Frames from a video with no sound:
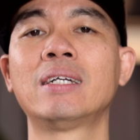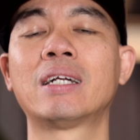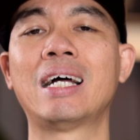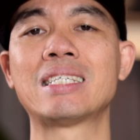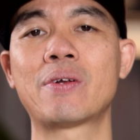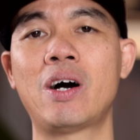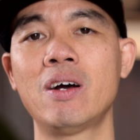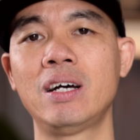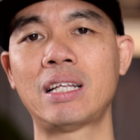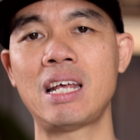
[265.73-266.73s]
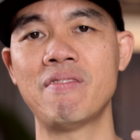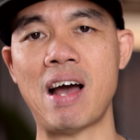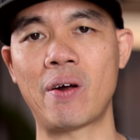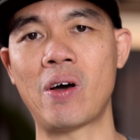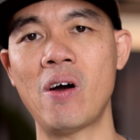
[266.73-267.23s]
rồi sau đó người ta đi
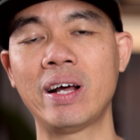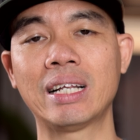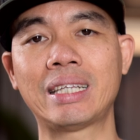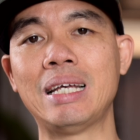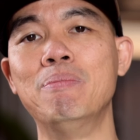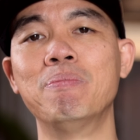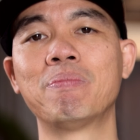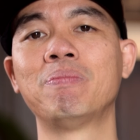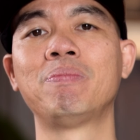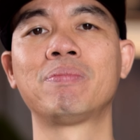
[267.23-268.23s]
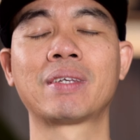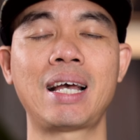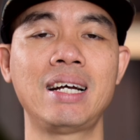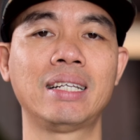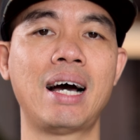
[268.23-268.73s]
vào đó người ta tìm
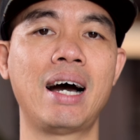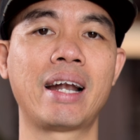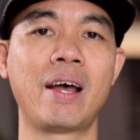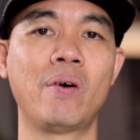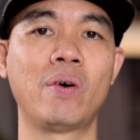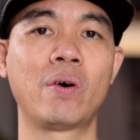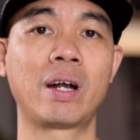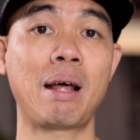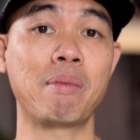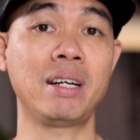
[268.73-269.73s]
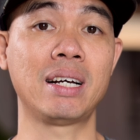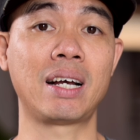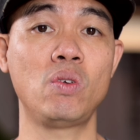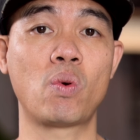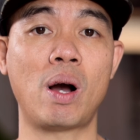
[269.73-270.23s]
cái người thợ nào đáp ứng được
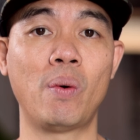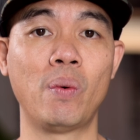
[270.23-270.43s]
cái nhu cầu